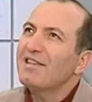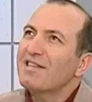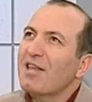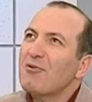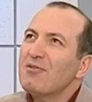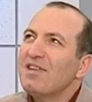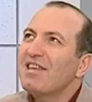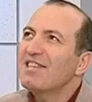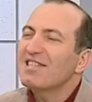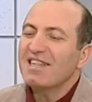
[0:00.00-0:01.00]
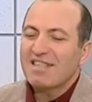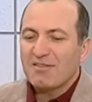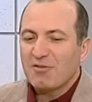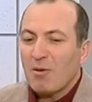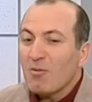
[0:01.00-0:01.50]
Это такой некий,
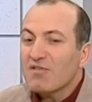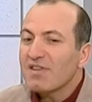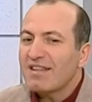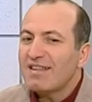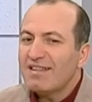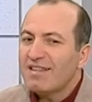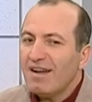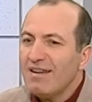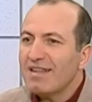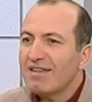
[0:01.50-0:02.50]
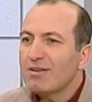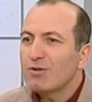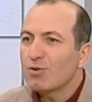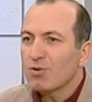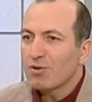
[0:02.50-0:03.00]
знаете, на мой взгляд, идеальный
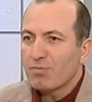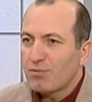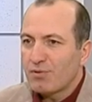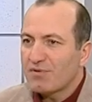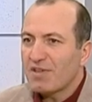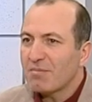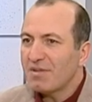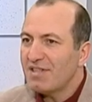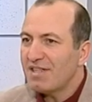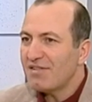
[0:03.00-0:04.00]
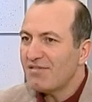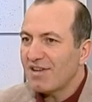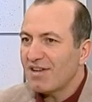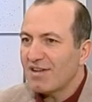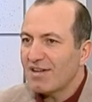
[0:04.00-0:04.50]
эволюционный путь
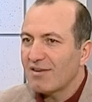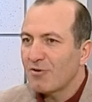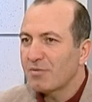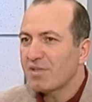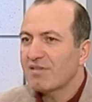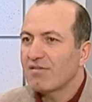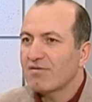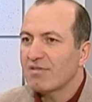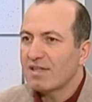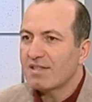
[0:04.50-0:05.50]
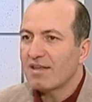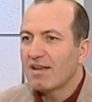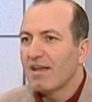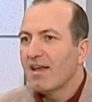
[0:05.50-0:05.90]
взаимодействия э, общества и власти.